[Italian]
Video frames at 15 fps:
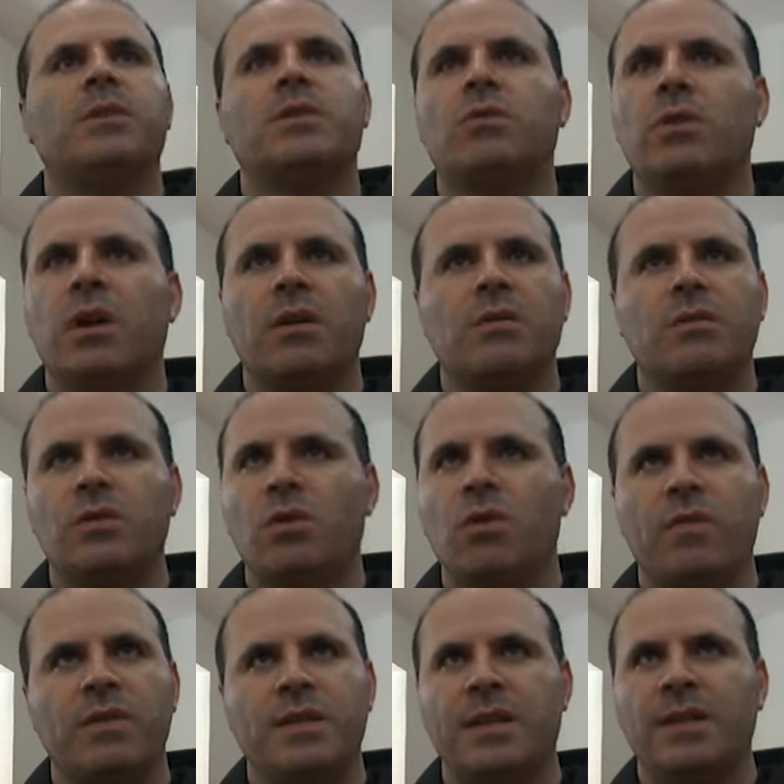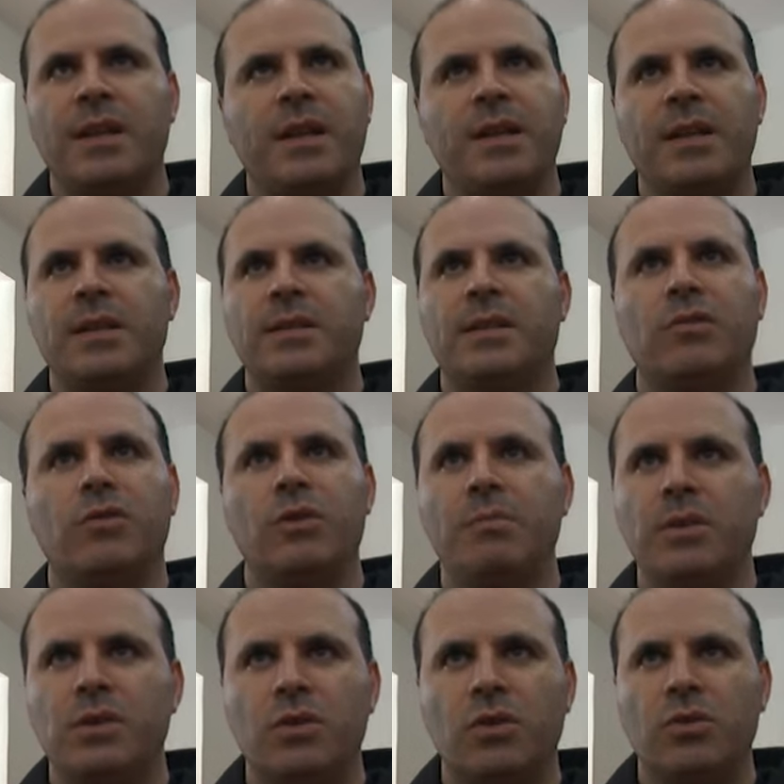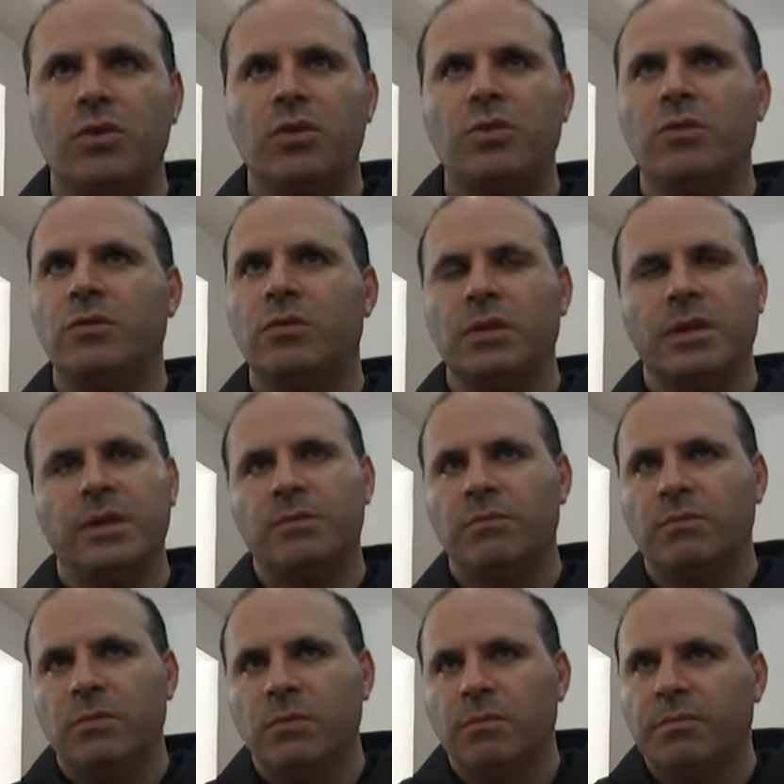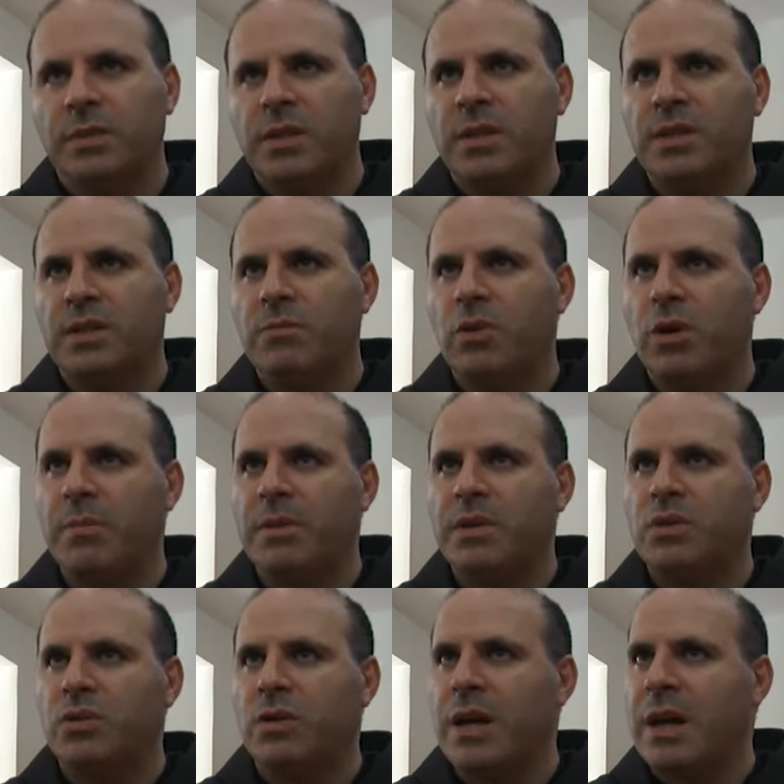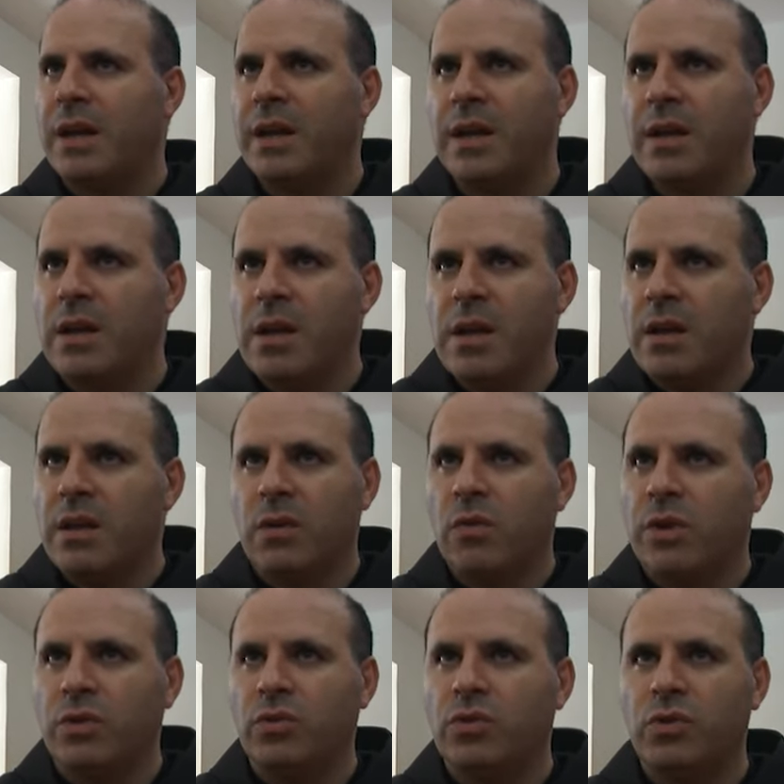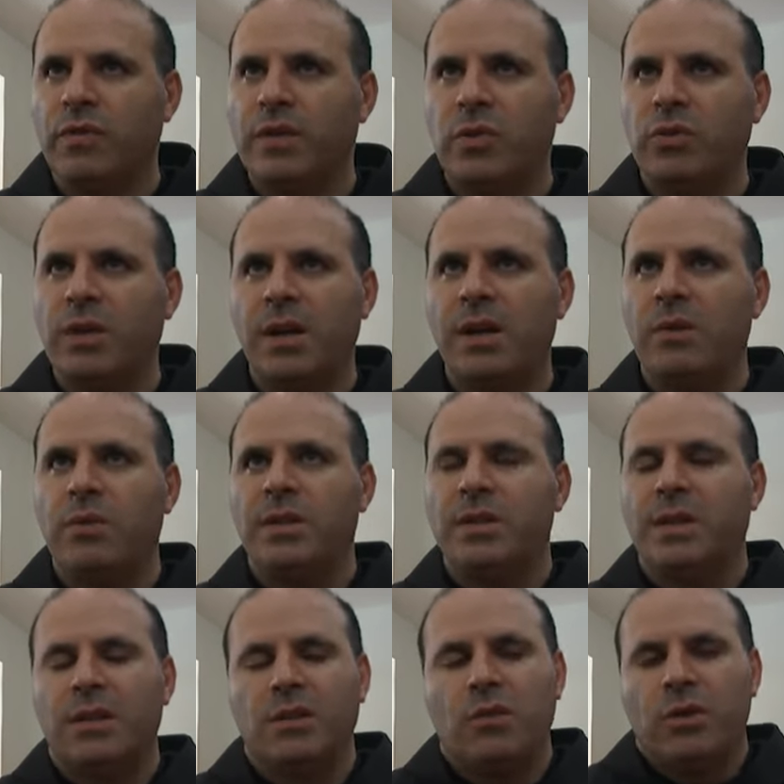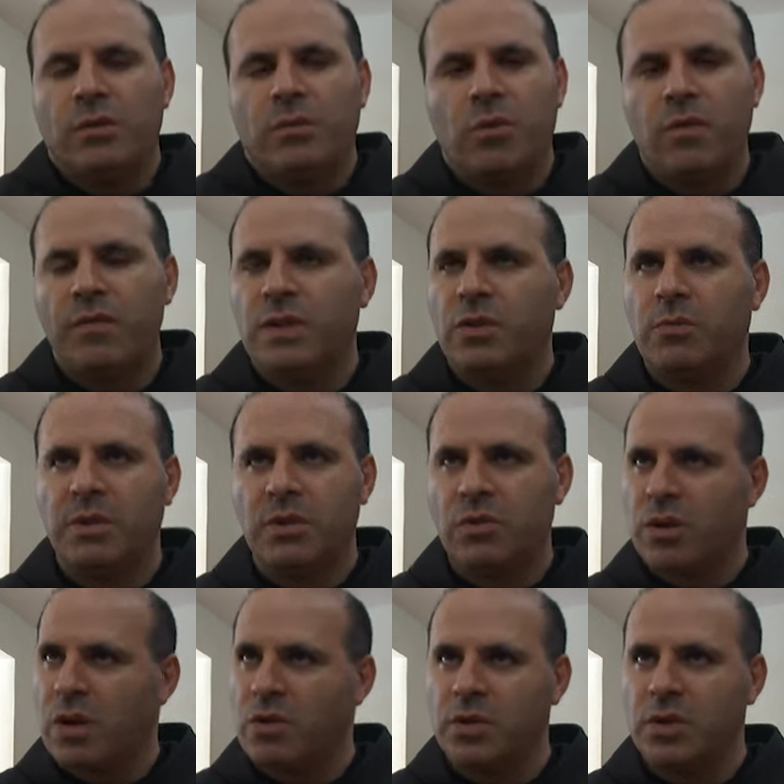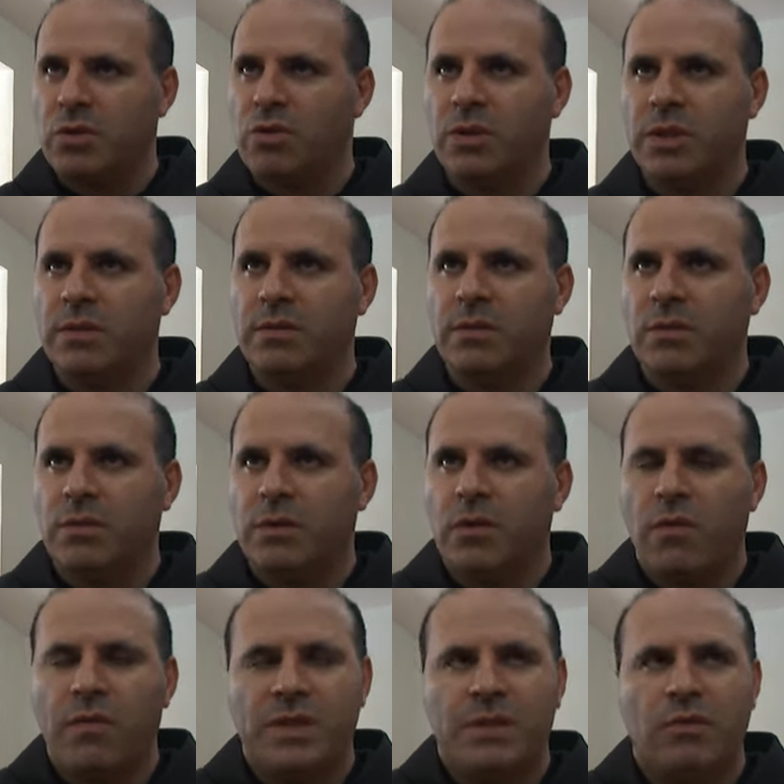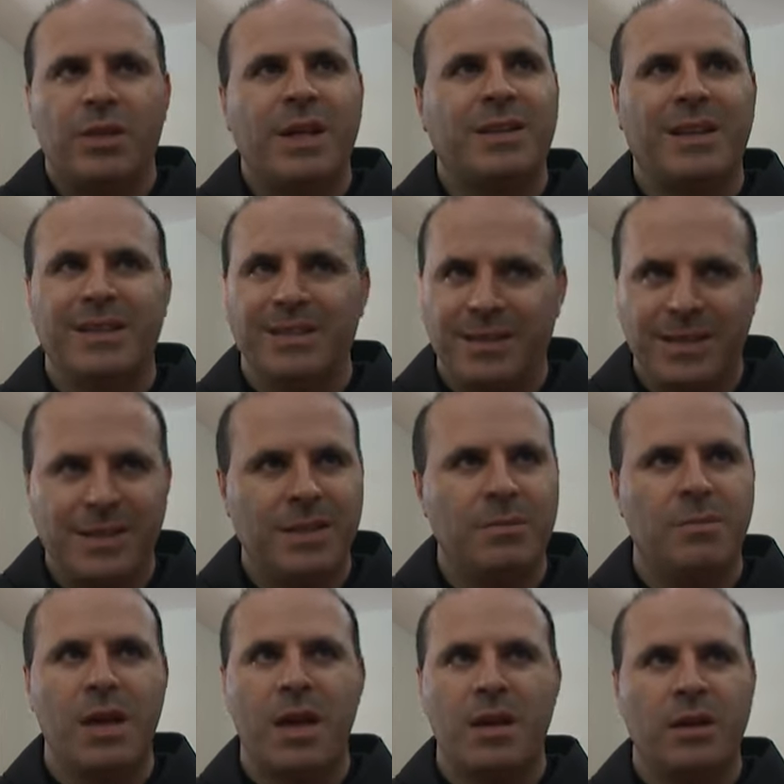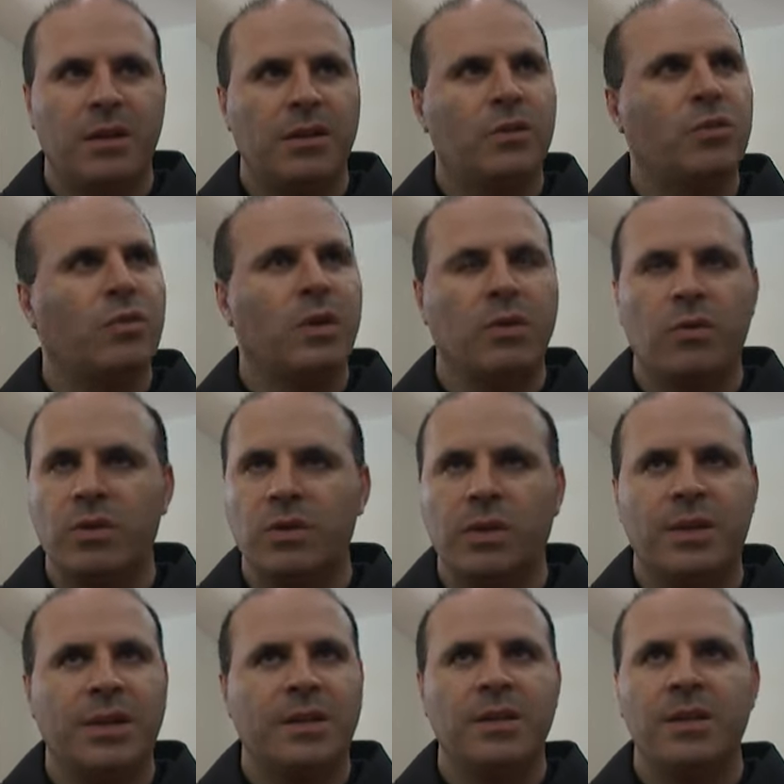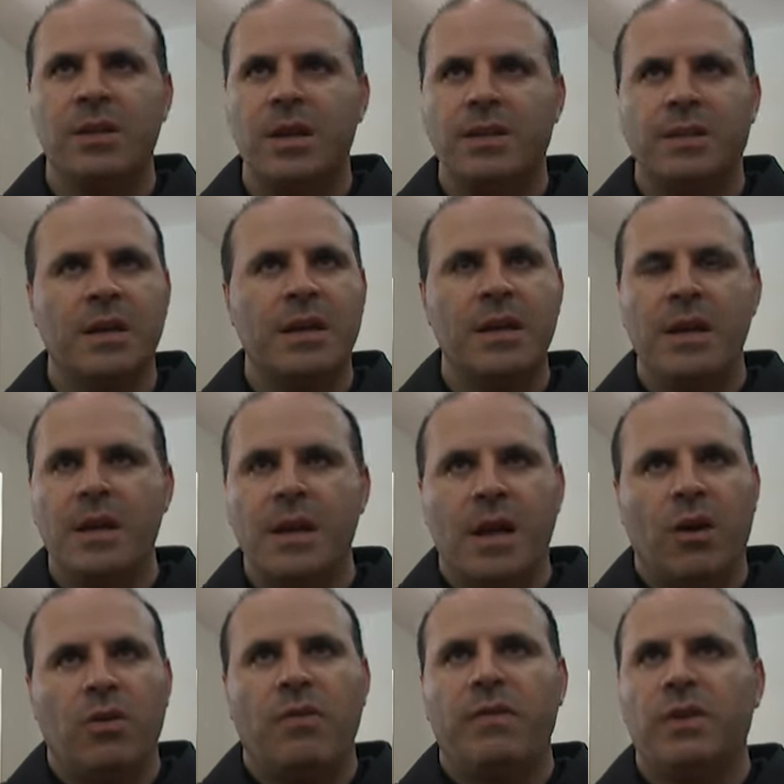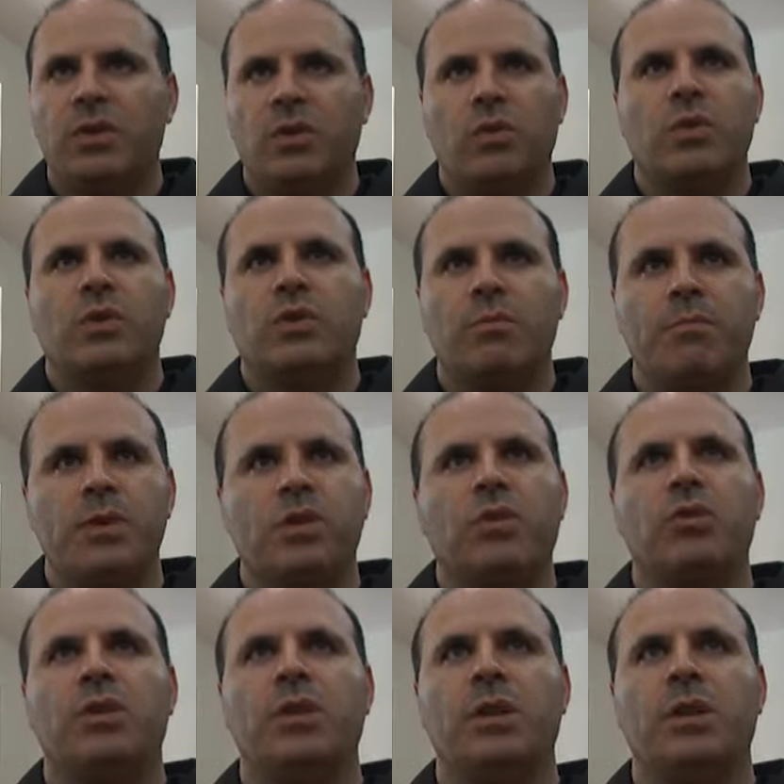persone che non si sono confessate da anni, si sentono il bisogno, eh, testimone personale, eh, quando sono venute le reliquie di San Antonio, io ho confessato persone che non si, non si confessano da tantissimi anni, hanno detto che quando sono entrati in chiesa hanno avvertito questo bisogno di